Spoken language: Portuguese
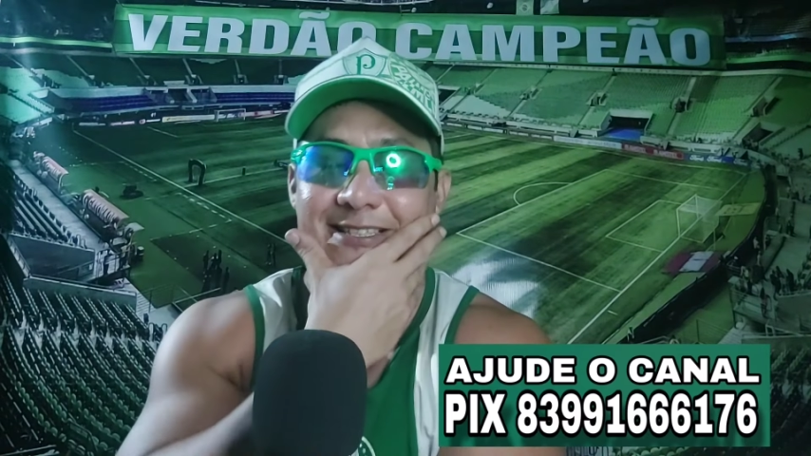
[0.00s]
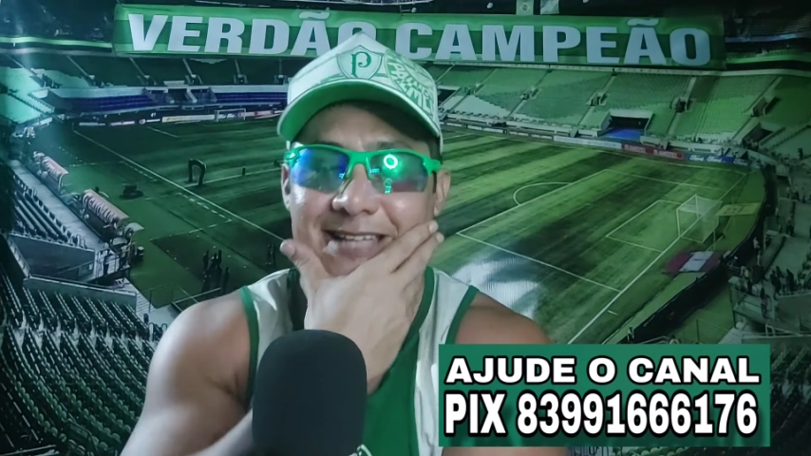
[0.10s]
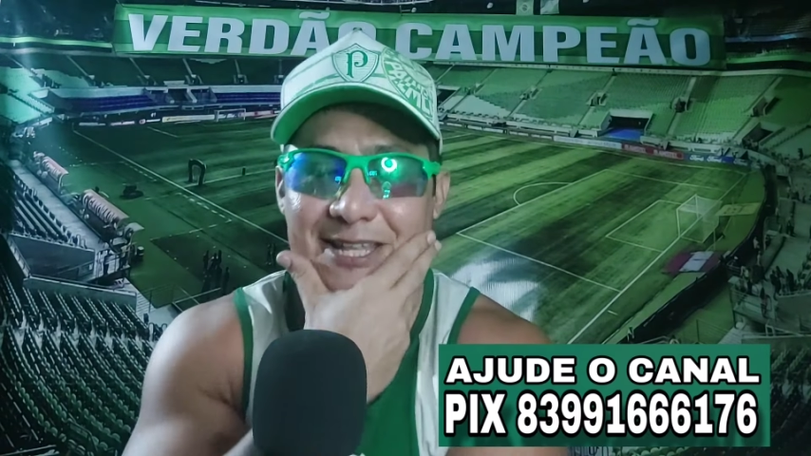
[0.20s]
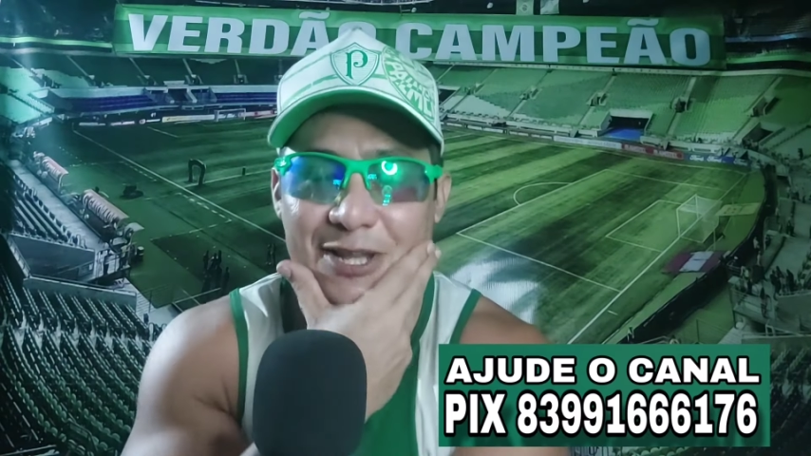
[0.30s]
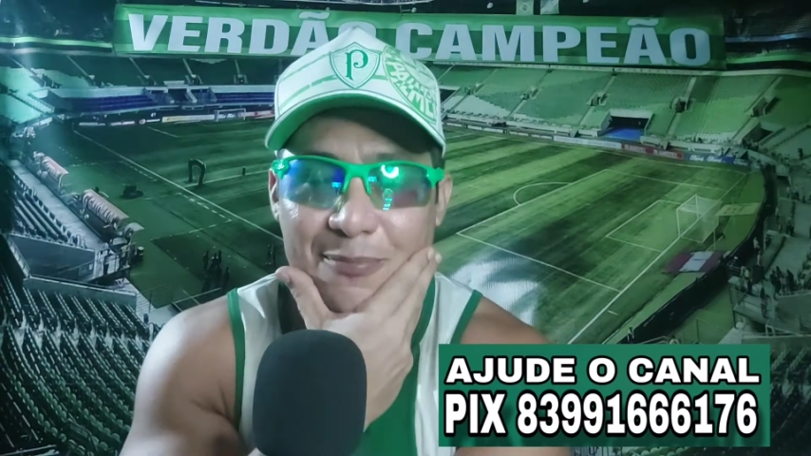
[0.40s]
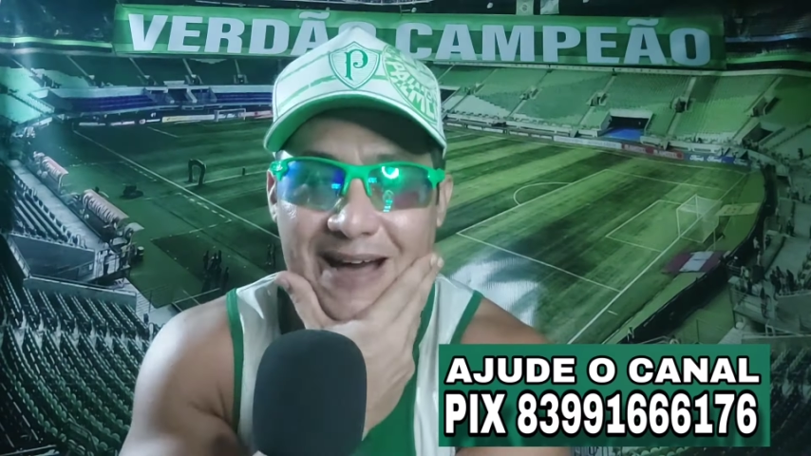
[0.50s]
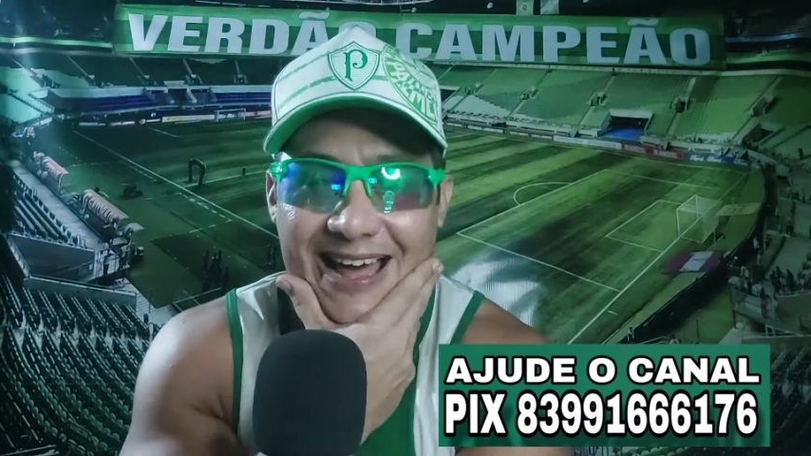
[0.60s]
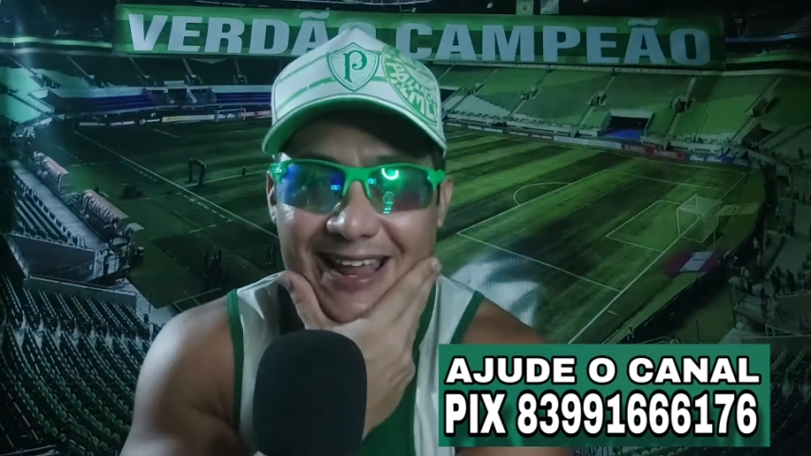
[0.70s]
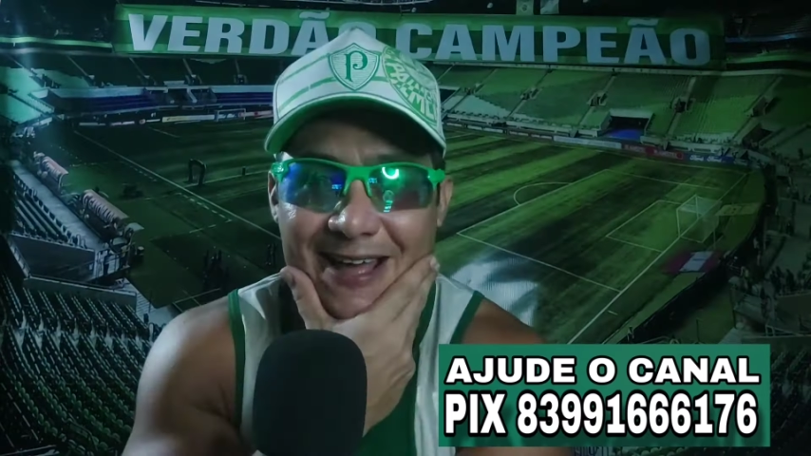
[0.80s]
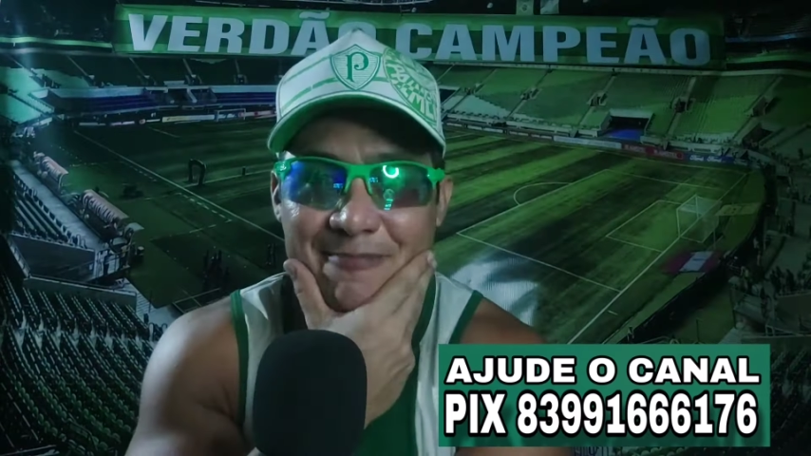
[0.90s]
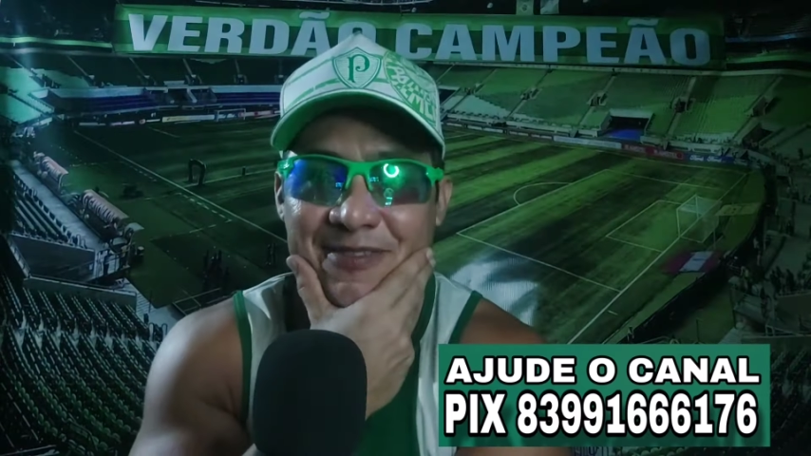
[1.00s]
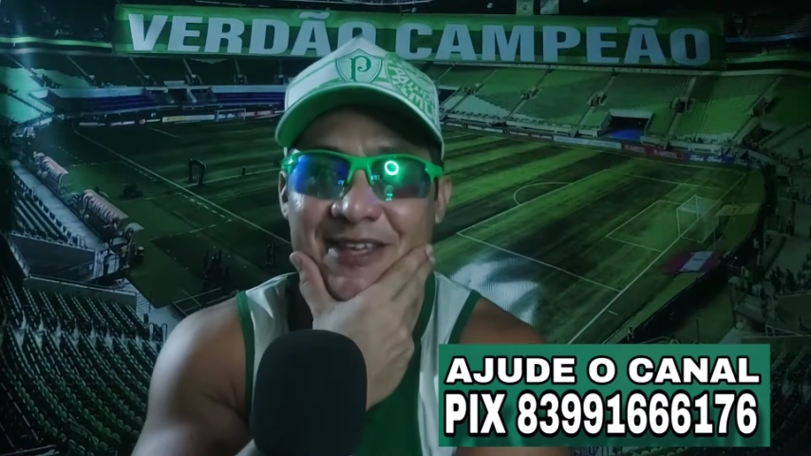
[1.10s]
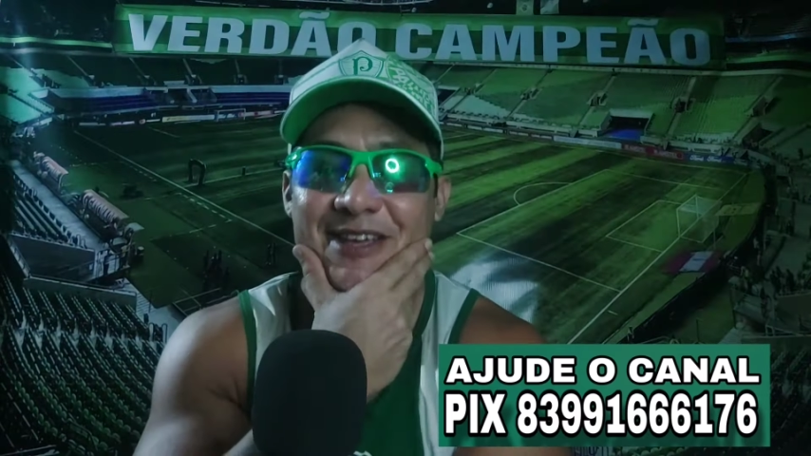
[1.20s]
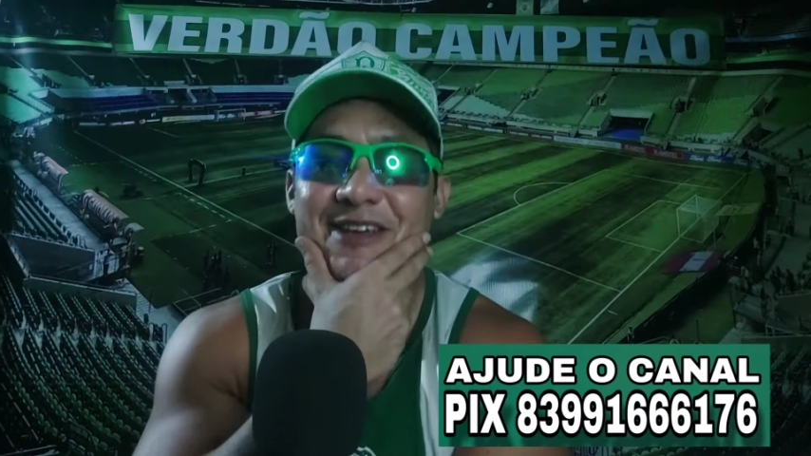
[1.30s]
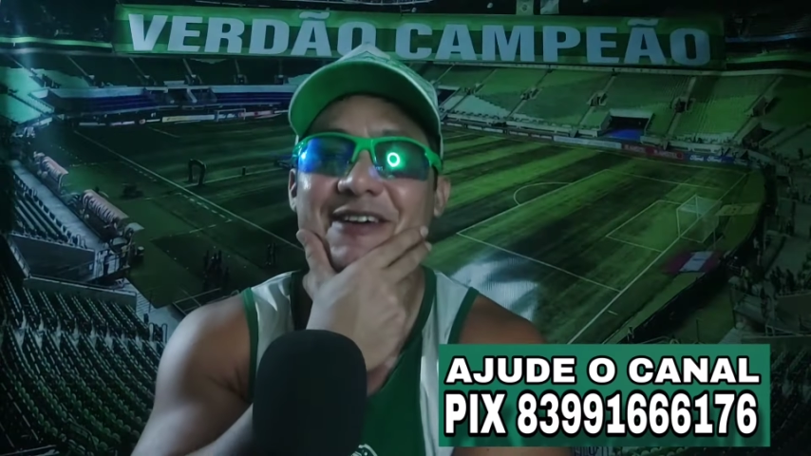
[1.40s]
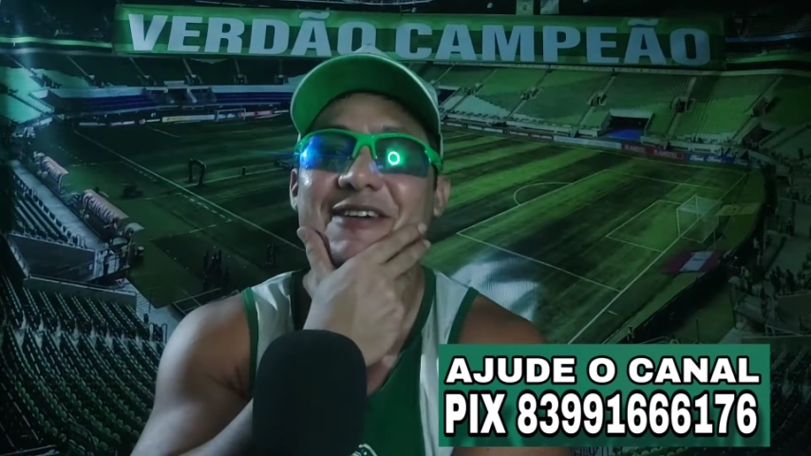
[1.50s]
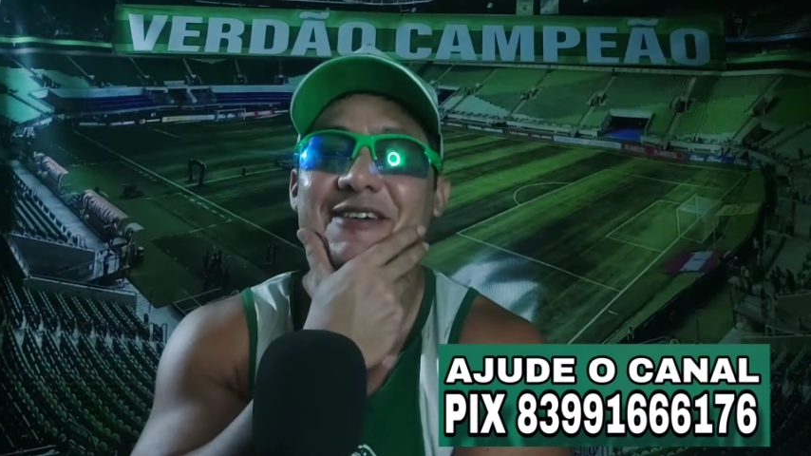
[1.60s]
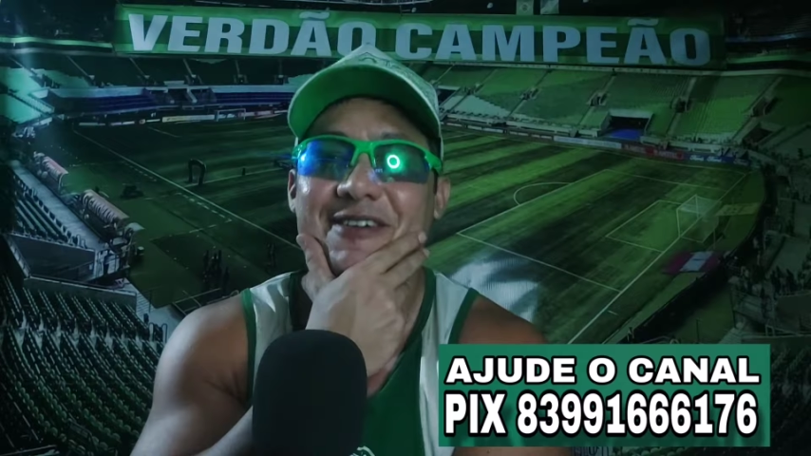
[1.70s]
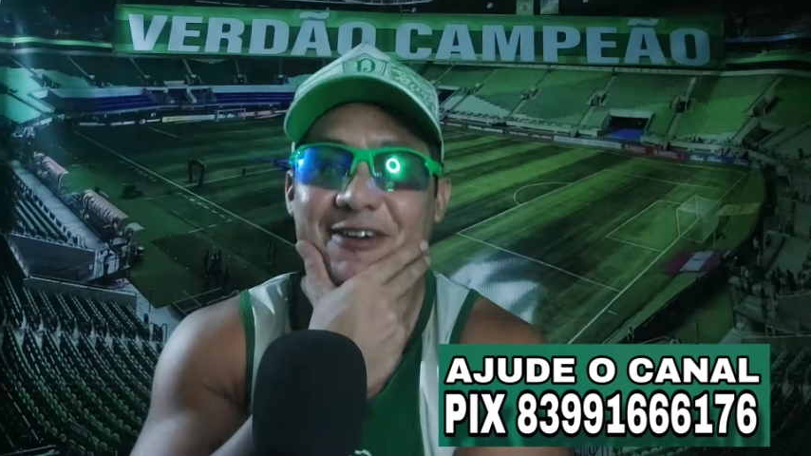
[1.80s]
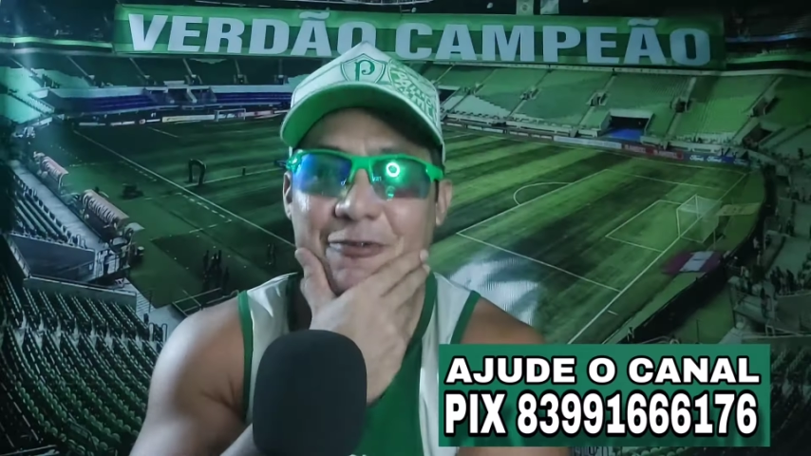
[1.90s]
Danilo Bala
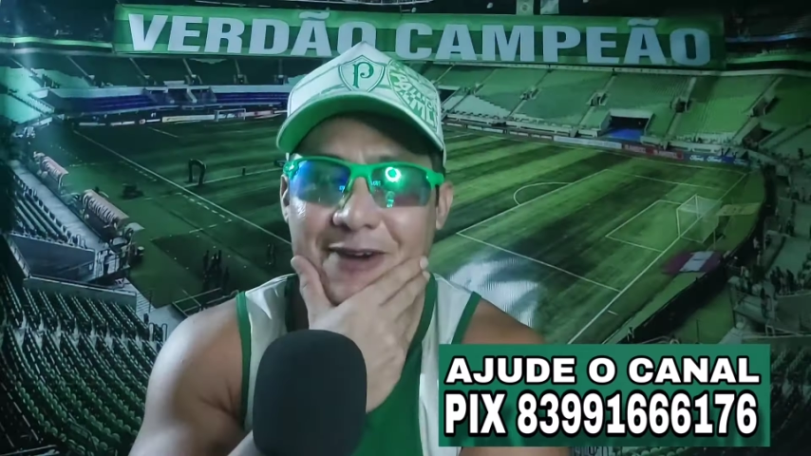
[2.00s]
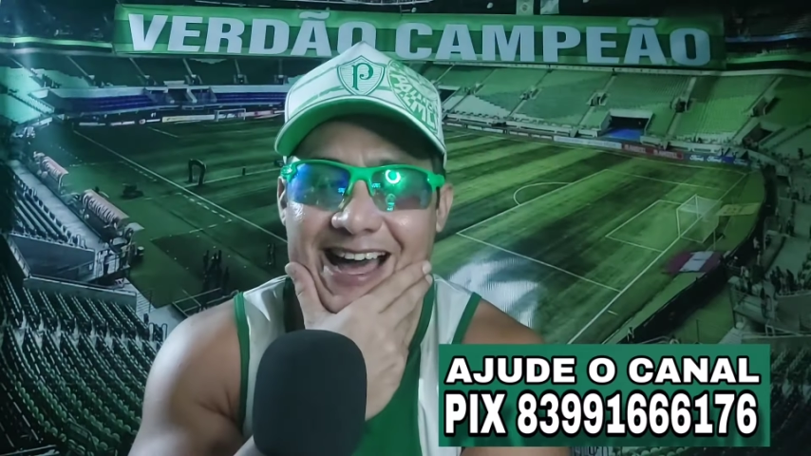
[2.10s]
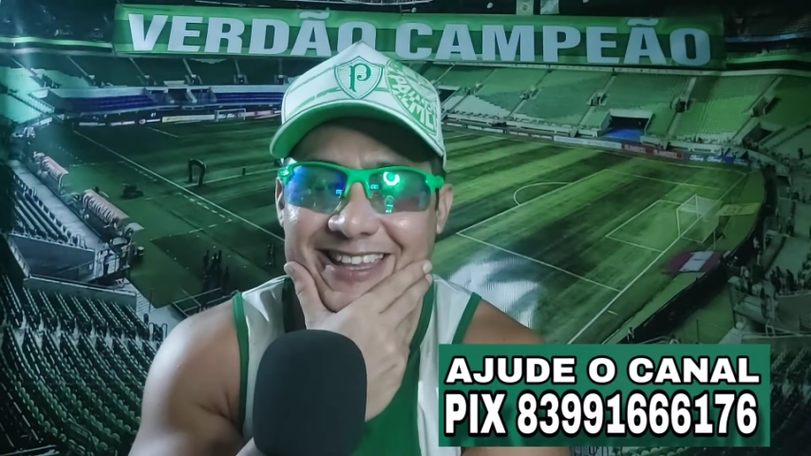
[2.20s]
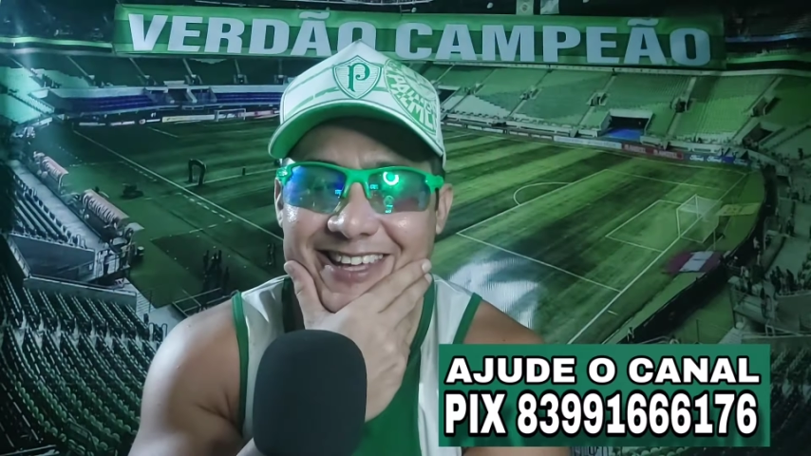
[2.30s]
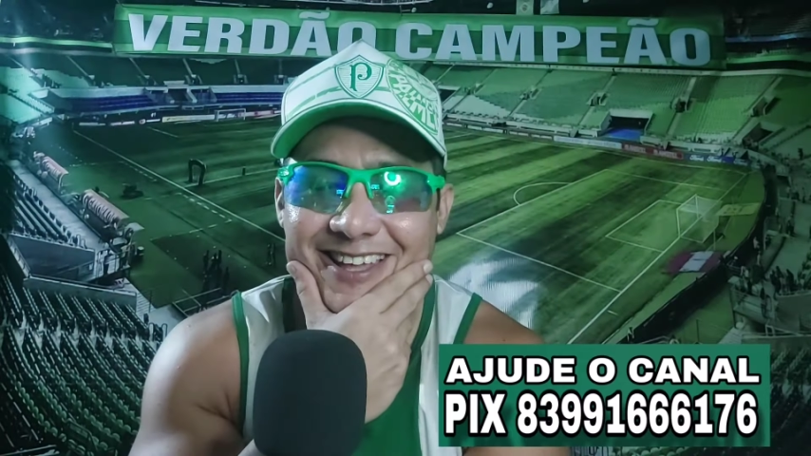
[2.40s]
Guarde